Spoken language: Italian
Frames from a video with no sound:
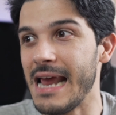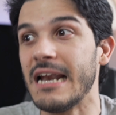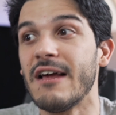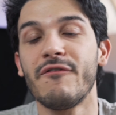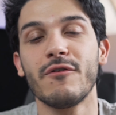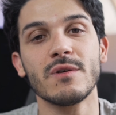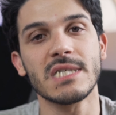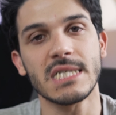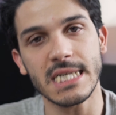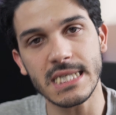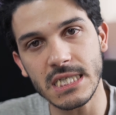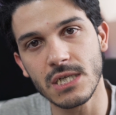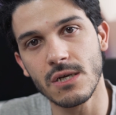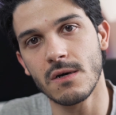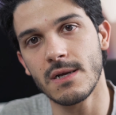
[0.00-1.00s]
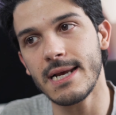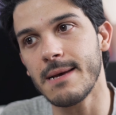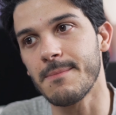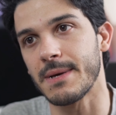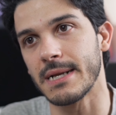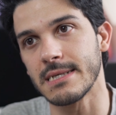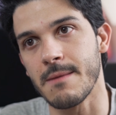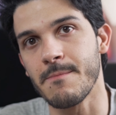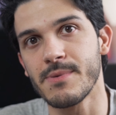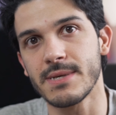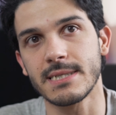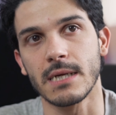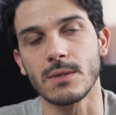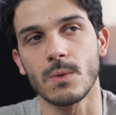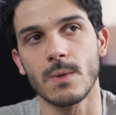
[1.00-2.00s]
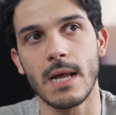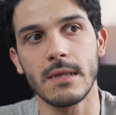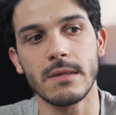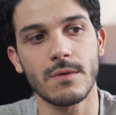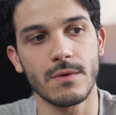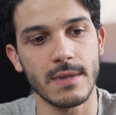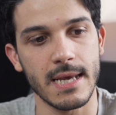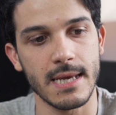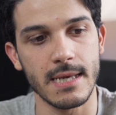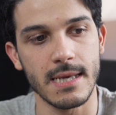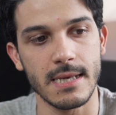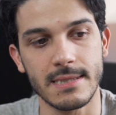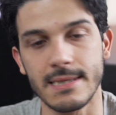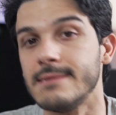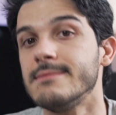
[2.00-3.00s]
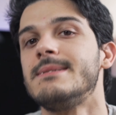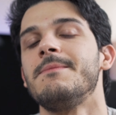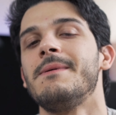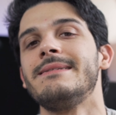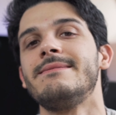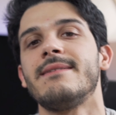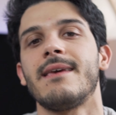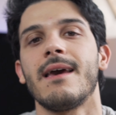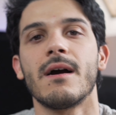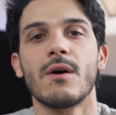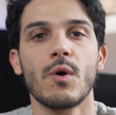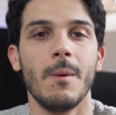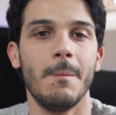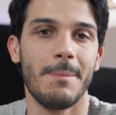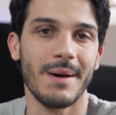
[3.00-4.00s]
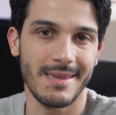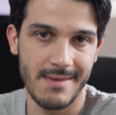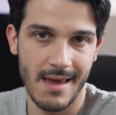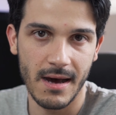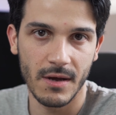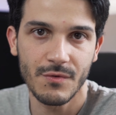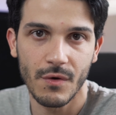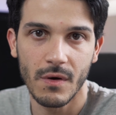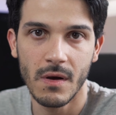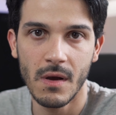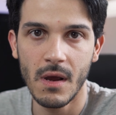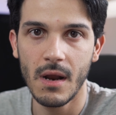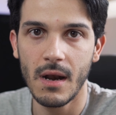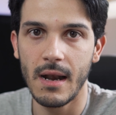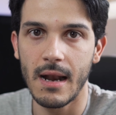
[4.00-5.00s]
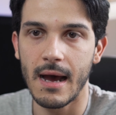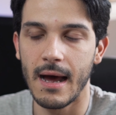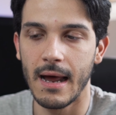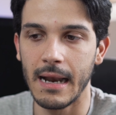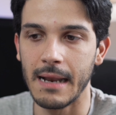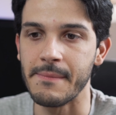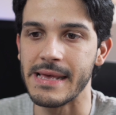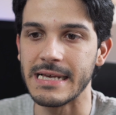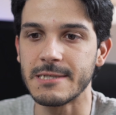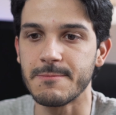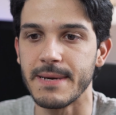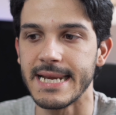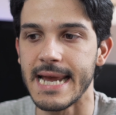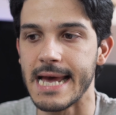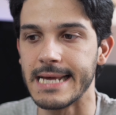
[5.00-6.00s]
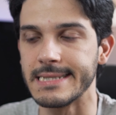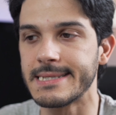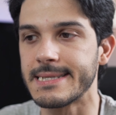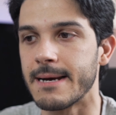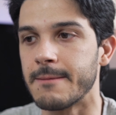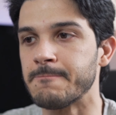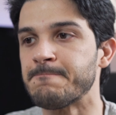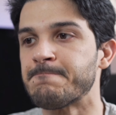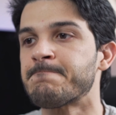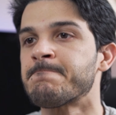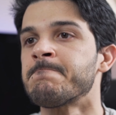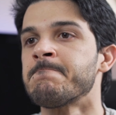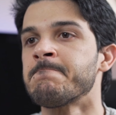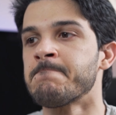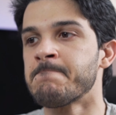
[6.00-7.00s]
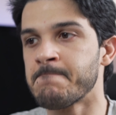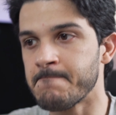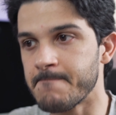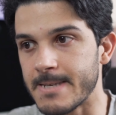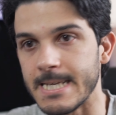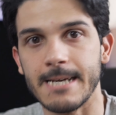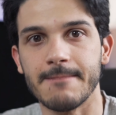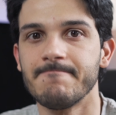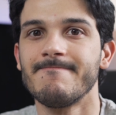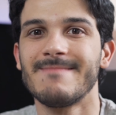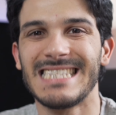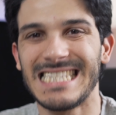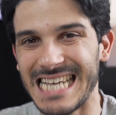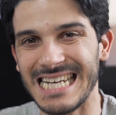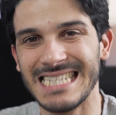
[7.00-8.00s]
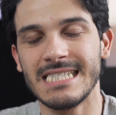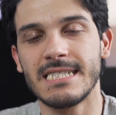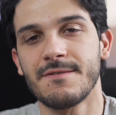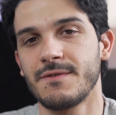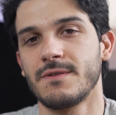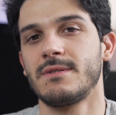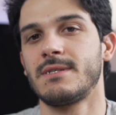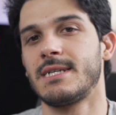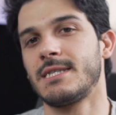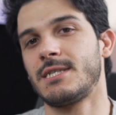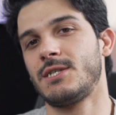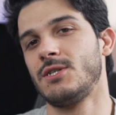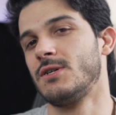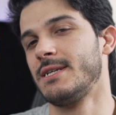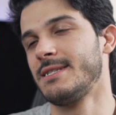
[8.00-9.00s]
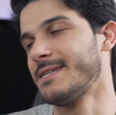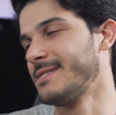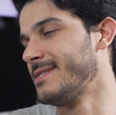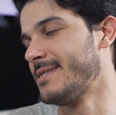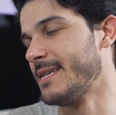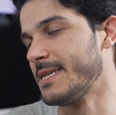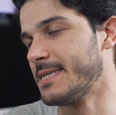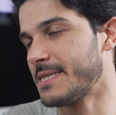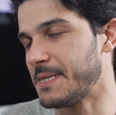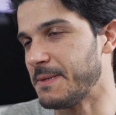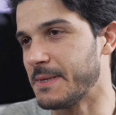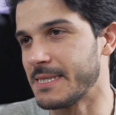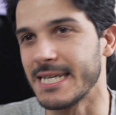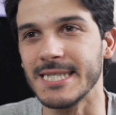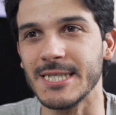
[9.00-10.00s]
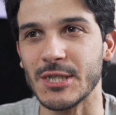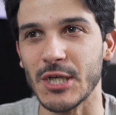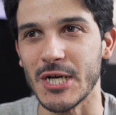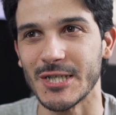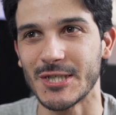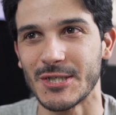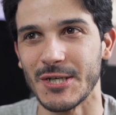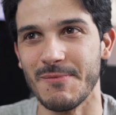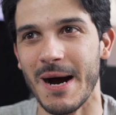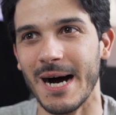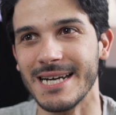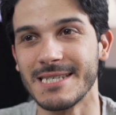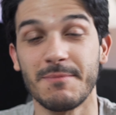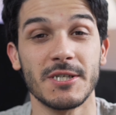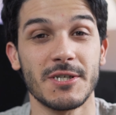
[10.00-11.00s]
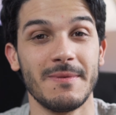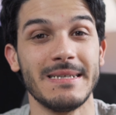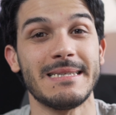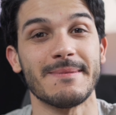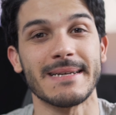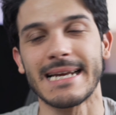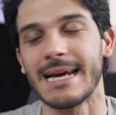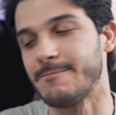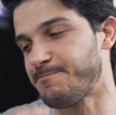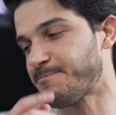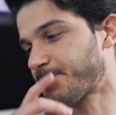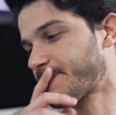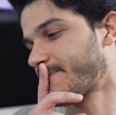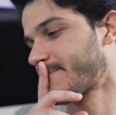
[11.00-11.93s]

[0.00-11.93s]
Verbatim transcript: E la frustrazione, per esempio, è stato un altro dei sentimenti che ha accompagnato la, la mia esperienza. Sì, tanta frustrazione, tantissima, tantissima, specialmente perché